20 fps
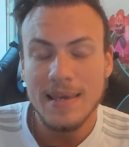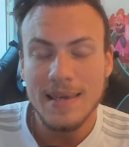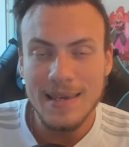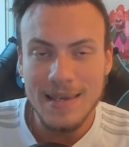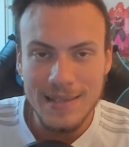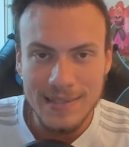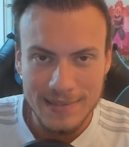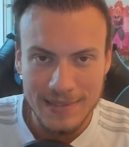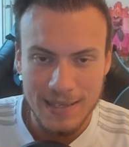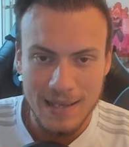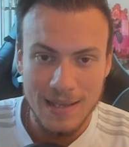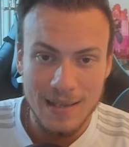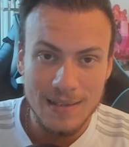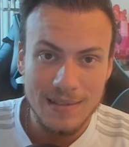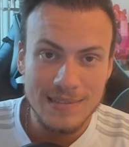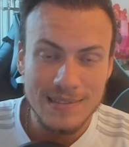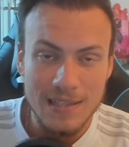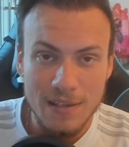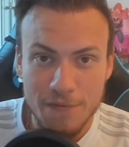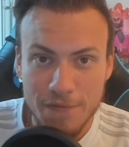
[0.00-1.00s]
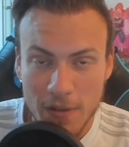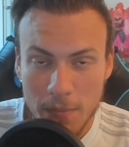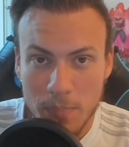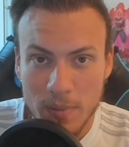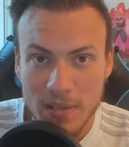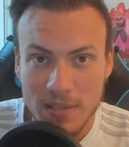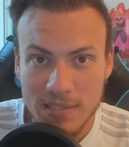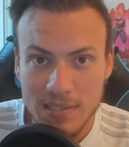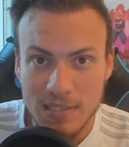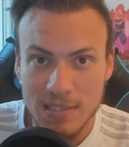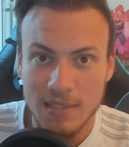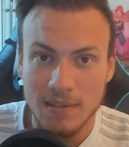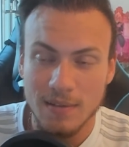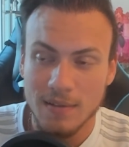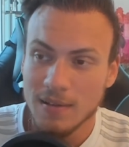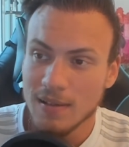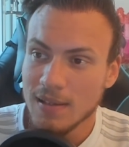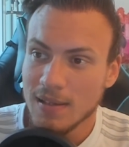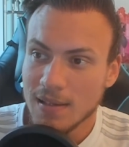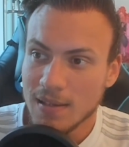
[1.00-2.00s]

Et ça, ça fait plaisir